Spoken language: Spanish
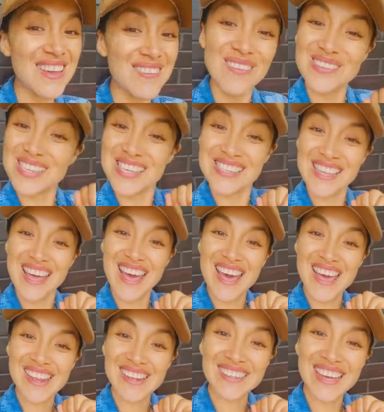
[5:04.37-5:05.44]
que ahí vamos a
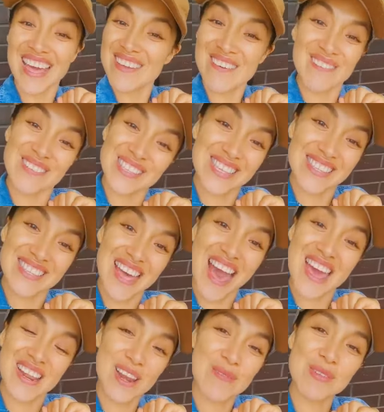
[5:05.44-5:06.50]
estar, ahí vamos a
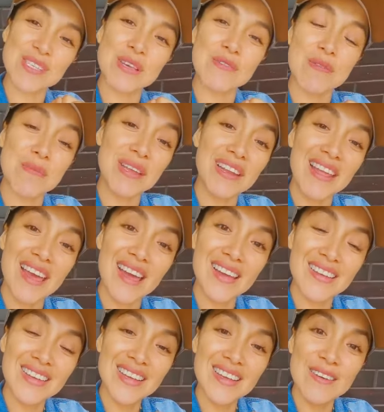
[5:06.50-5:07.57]
estar, hermosa familia.
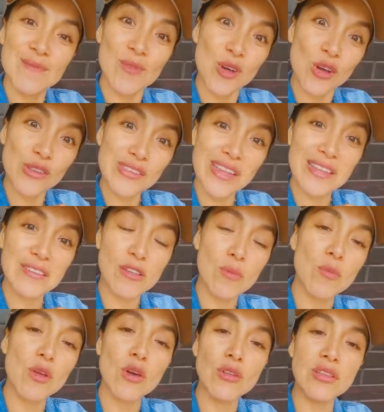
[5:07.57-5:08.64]
Muy
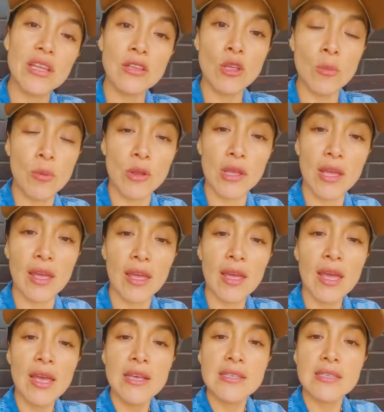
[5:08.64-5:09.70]
contentos, muy contentos porque
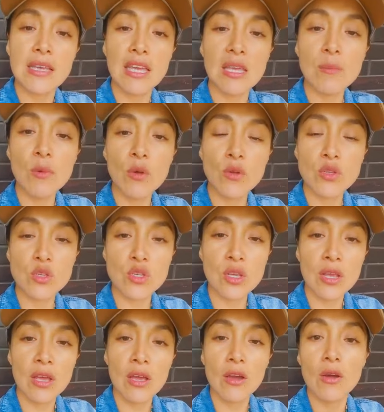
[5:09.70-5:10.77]
seguimos
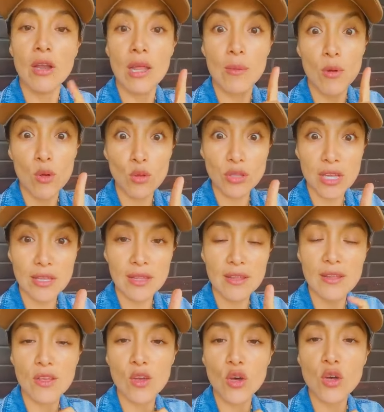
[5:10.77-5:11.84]
con la voluntad
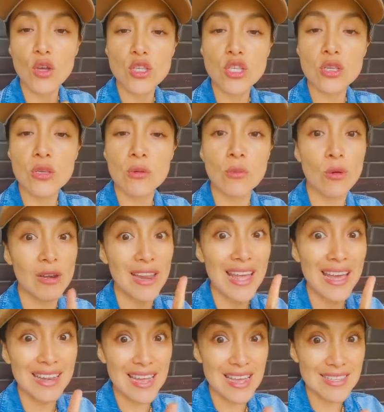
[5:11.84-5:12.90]
de Dios, por
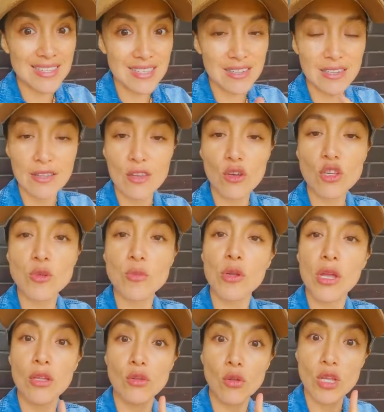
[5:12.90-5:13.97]
la gracia de Dios,
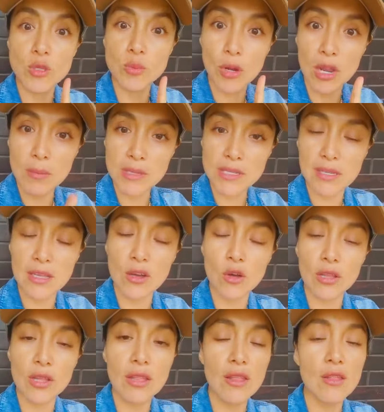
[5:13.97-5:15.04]
porque todo es por la
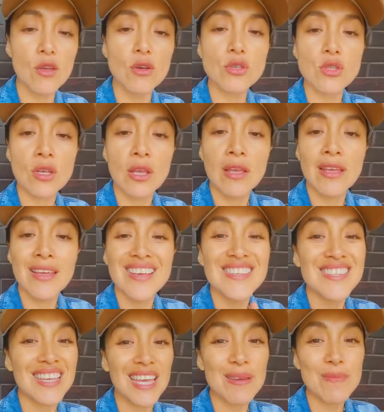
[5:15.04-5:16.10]
misericordia de Dios.
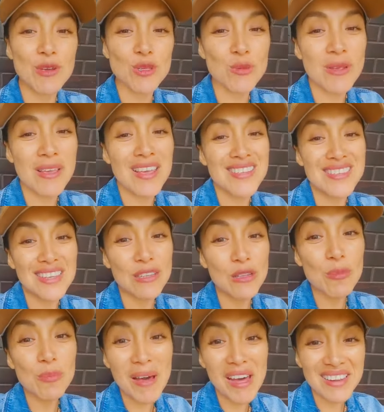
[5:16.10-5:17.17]
Seguimos
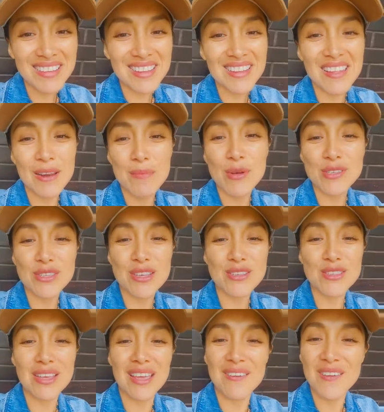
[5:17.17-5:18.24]
siendo parte de
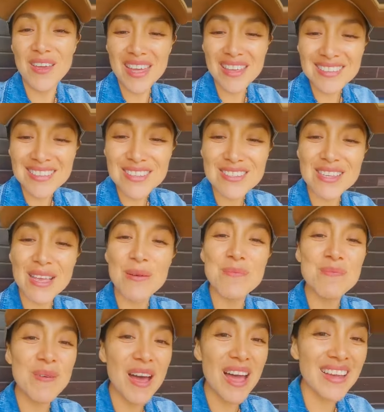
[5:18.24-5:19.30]
hermosos eventos,
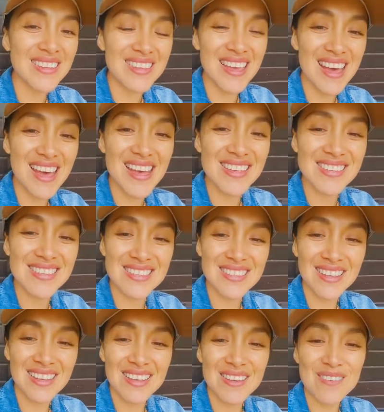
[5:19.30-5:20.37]
campañas,
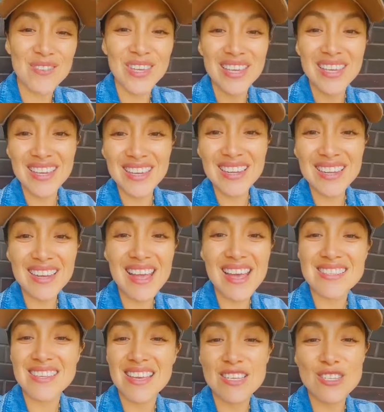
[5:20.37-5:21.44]

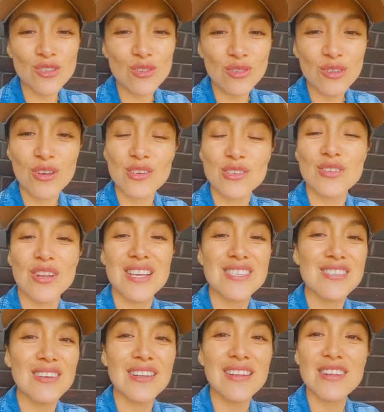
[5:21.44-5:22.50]
vigilias, ayunos,
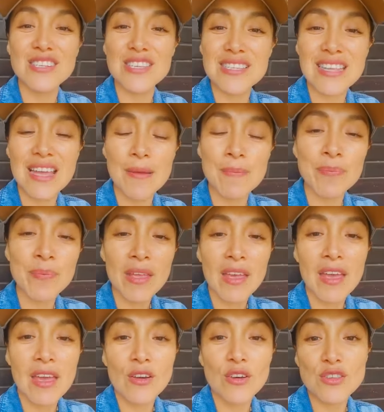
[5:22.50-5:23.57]
oraciones nos están
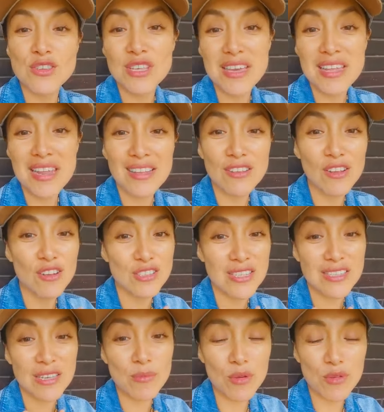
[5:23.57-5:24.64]
considerando y nos
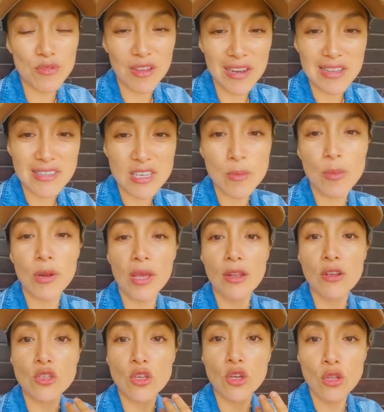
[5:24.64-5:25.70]
hacen muy felices porque
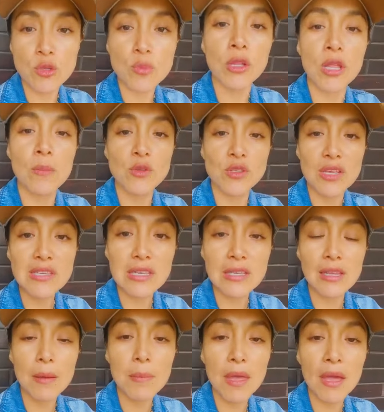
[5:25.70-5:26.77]
nosotros podemos así
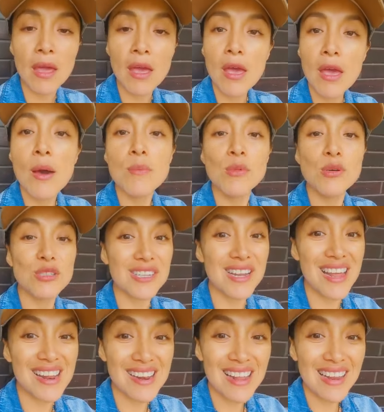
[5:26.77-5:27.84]
también
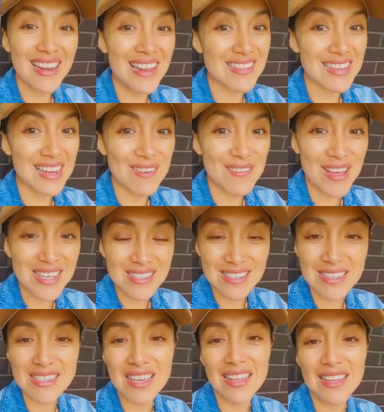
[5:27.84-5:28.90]
mostrar las
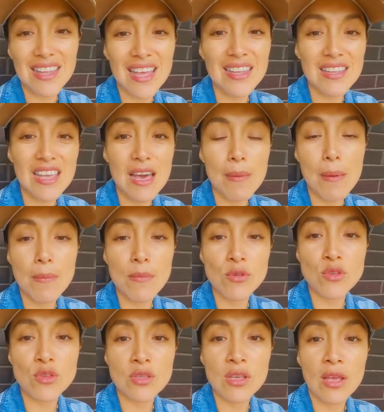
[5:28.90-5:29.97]
alabanzas que día a día
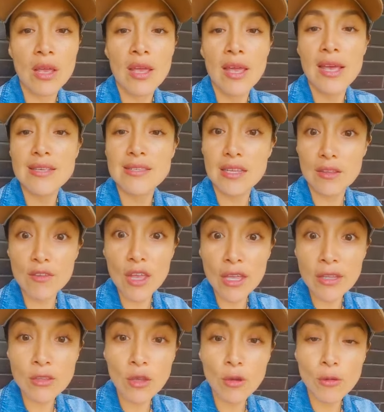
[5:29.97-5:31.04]
vamos
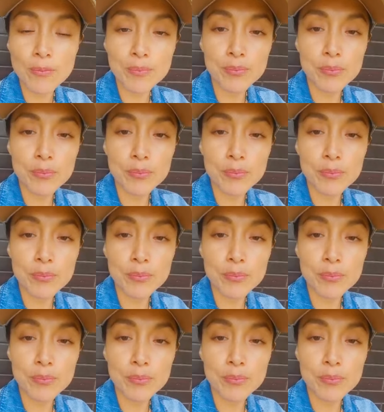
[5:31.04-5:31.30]
escribiendo